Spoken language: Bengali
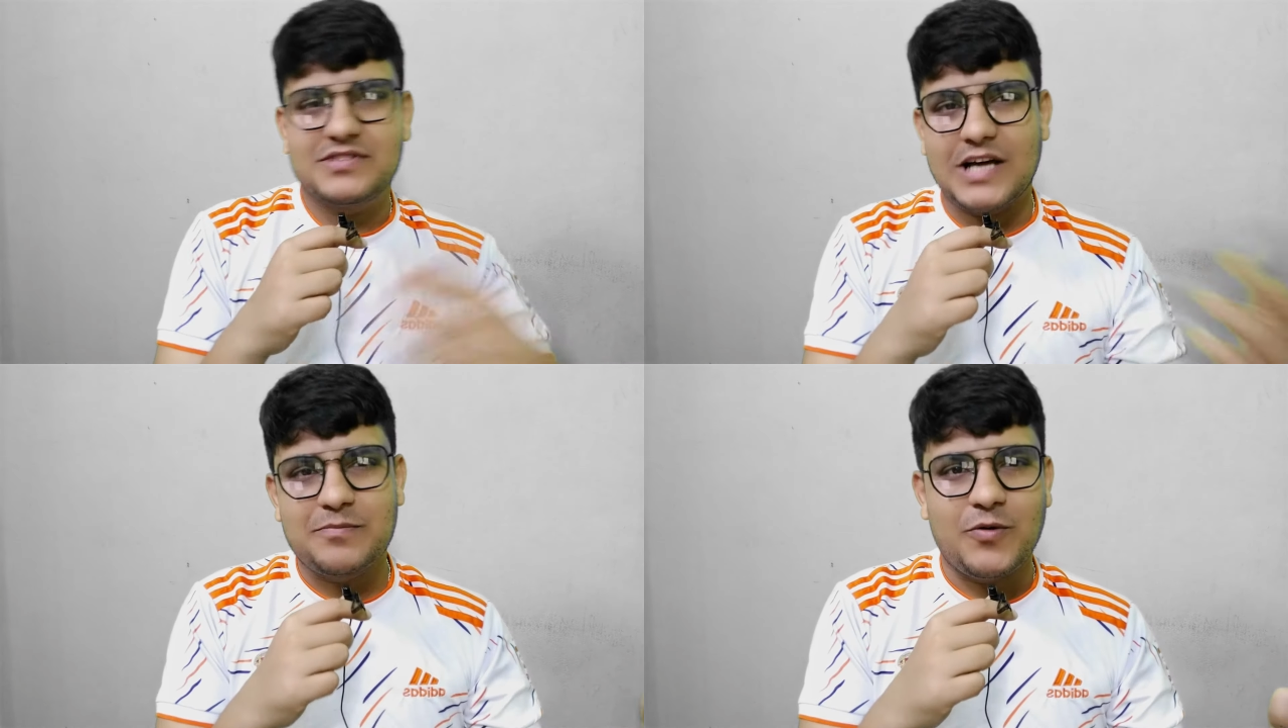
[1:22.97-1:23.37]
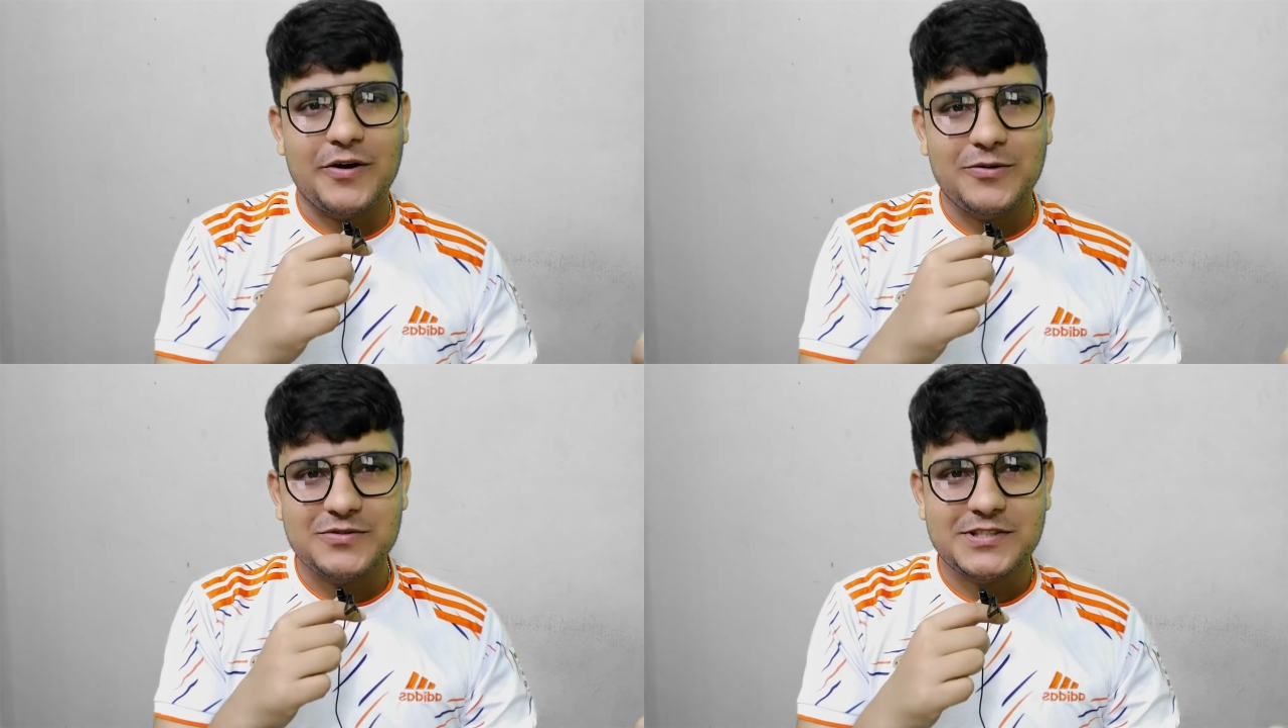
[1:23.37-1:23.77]

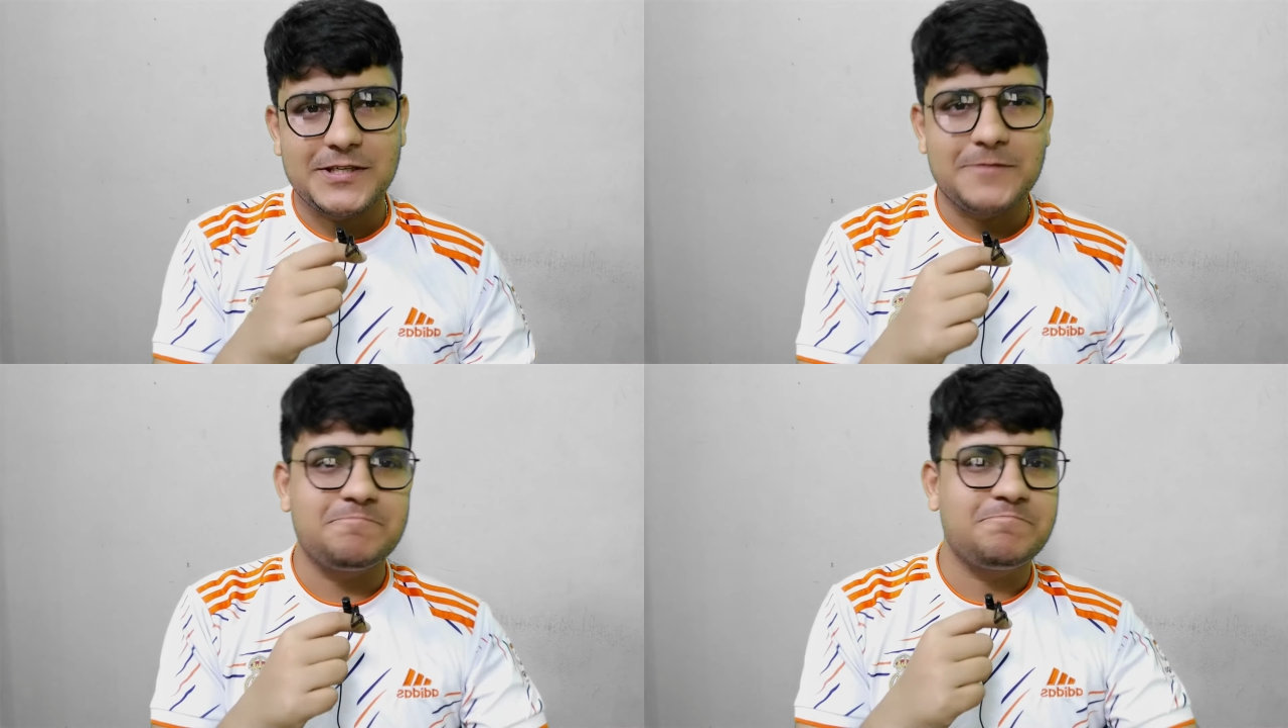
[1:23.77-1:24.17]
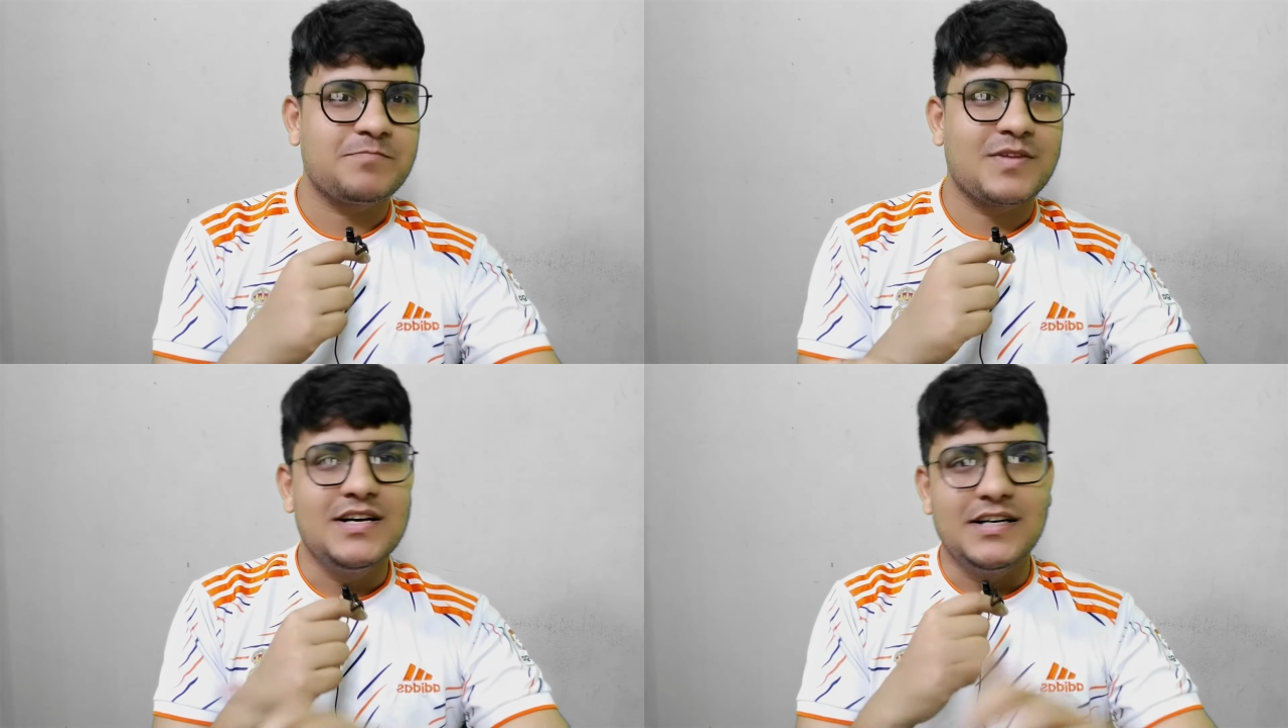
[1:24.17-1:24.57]
তারপরে হচ্ছে
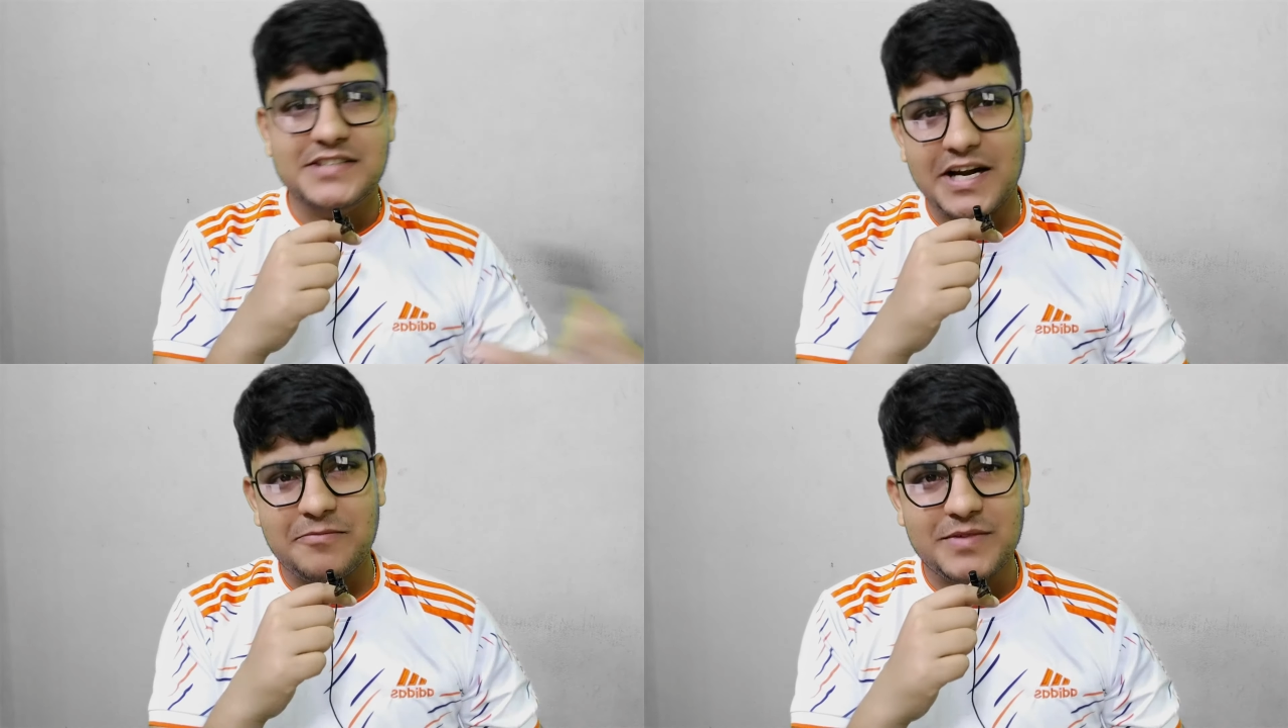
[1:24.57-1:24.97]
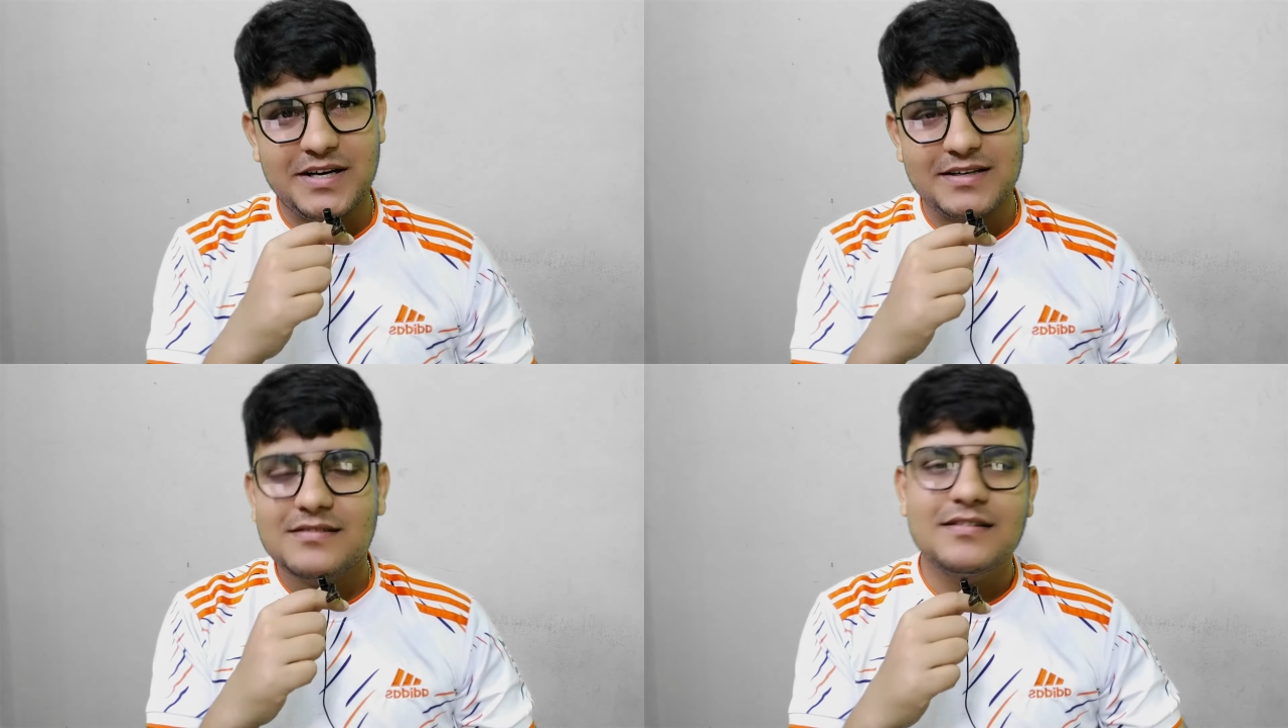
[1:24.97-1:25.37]
শাকিব
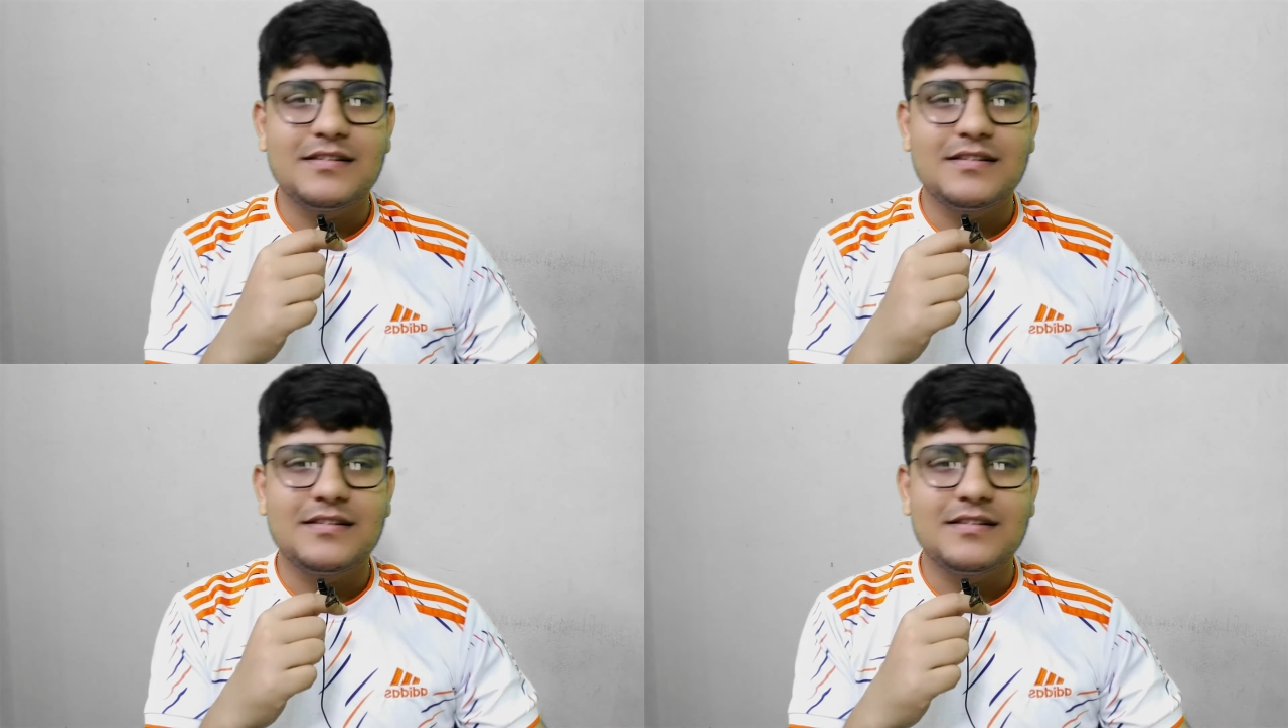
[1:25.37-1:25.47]
খান